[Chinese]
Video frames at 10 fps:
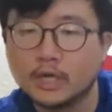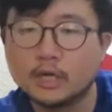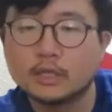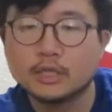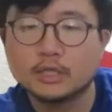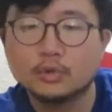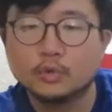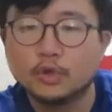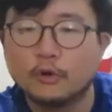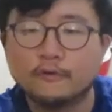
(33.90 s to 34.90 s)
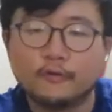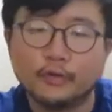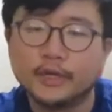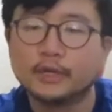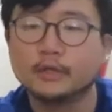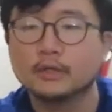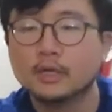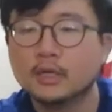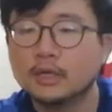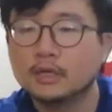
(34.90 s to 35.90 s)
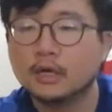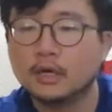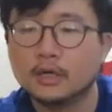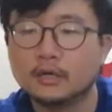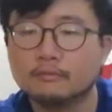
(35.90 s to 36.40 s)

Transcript: 那个电磁炉就有附一个，嗯，